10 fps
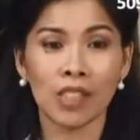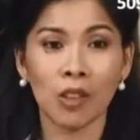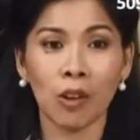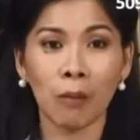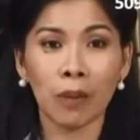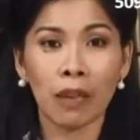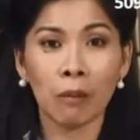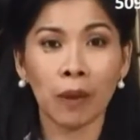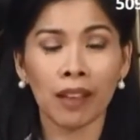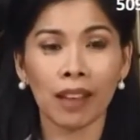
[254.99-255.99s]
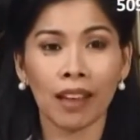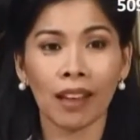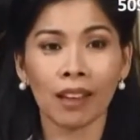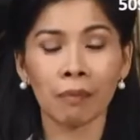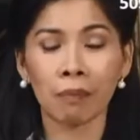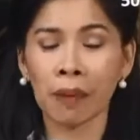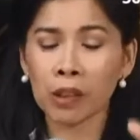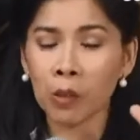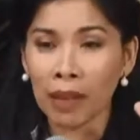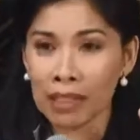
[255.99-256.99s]
So, pwedeng pag
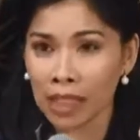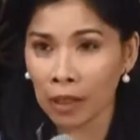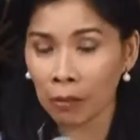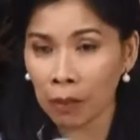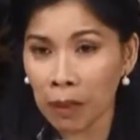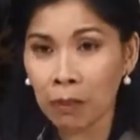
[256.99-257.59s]
tumaas nyo yung